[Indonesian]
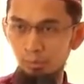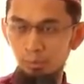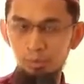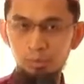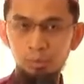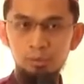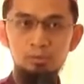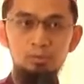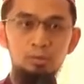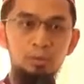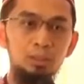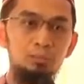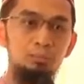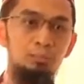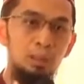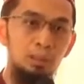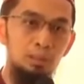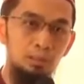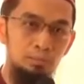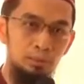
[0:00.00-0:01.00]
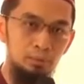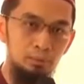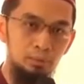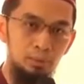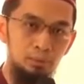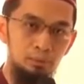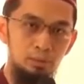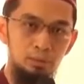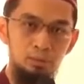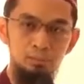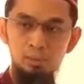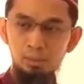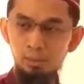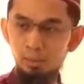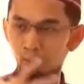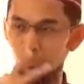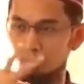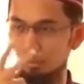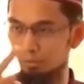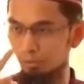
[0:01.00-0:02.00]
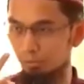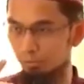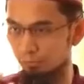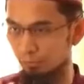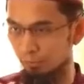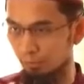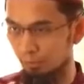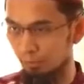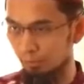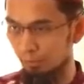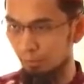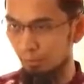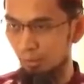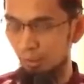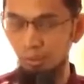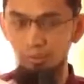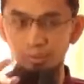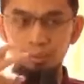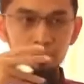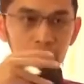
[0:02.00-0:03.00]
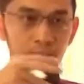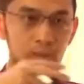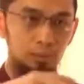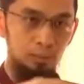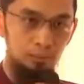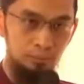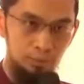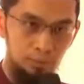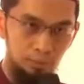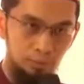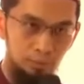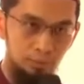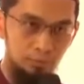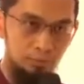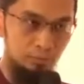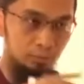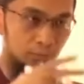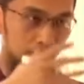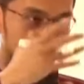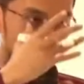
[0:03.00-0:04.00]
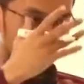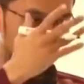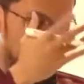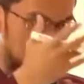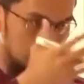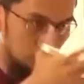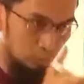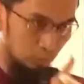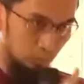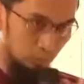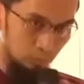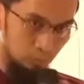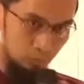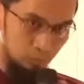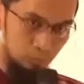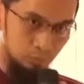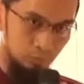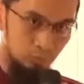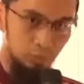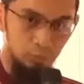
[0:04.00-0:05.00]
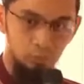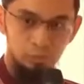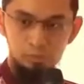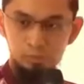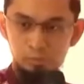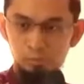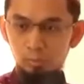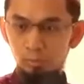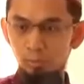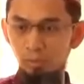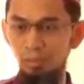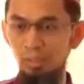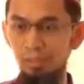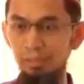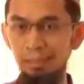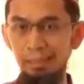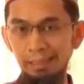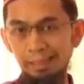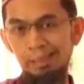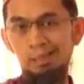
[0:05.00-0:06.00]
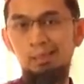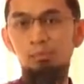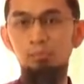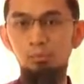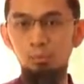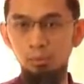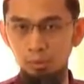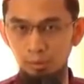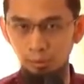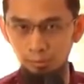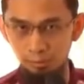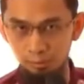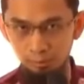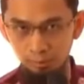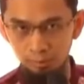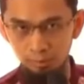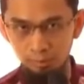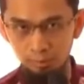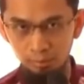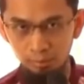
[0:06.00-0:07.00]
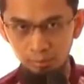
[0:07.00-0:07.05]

Ingat, sholat malam itu nanti dibagi dua sifat. Ada yang dikerjakan sebelum tidur dulu, itu disebut dengan qiyamul lail.